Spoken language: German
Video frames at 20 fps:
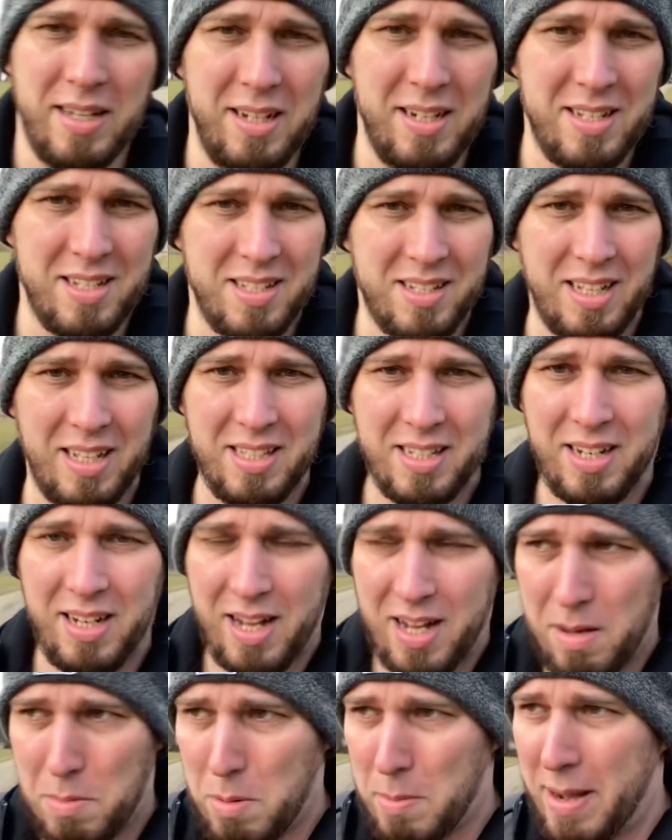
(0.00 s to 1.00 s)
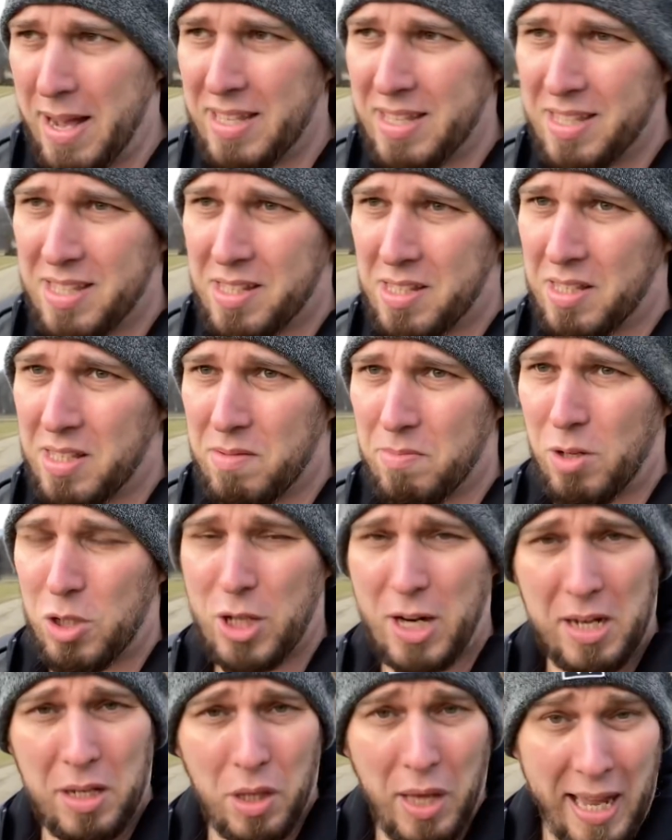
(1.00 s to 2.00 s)
das ist ganz klar, aber meistens sind es
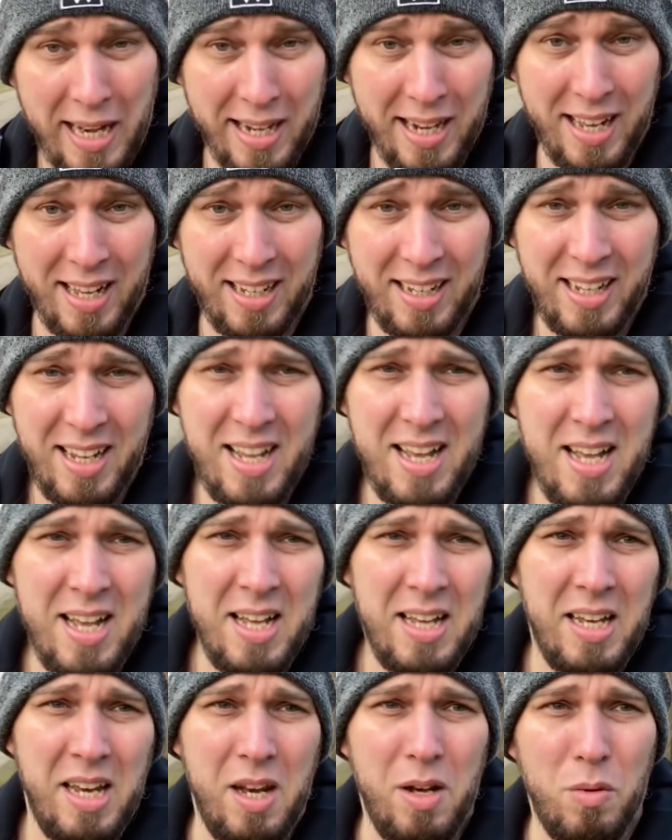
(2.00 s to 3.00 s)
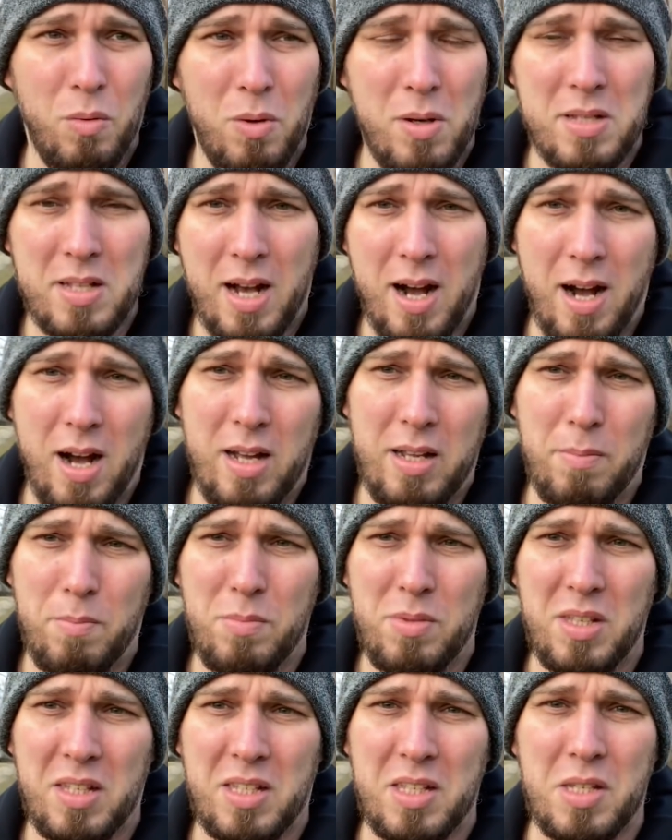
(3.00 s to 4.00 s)
wahrscheinlich Händler in den USA
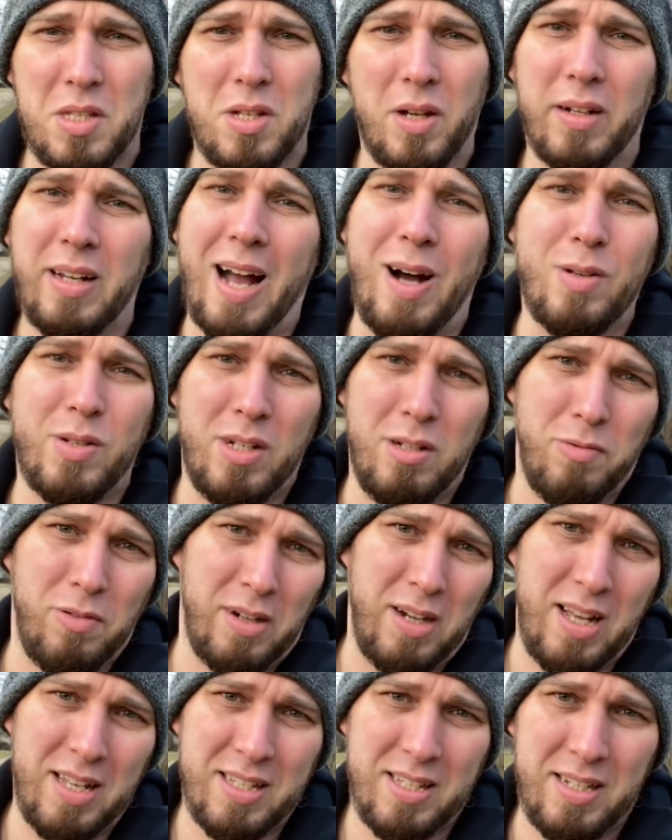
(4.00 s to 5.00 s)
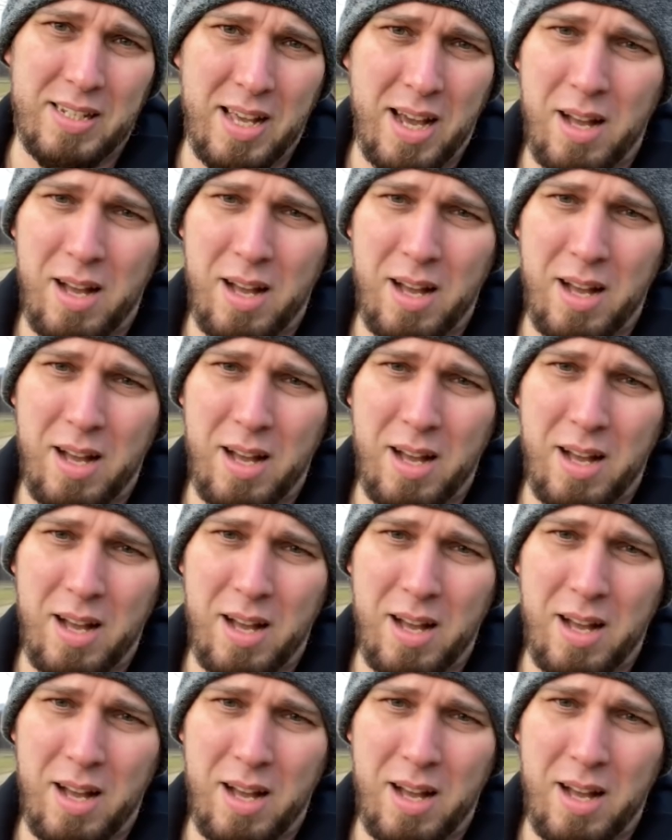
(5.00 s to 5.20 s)
eben sich das Zeug ausliefern lassen.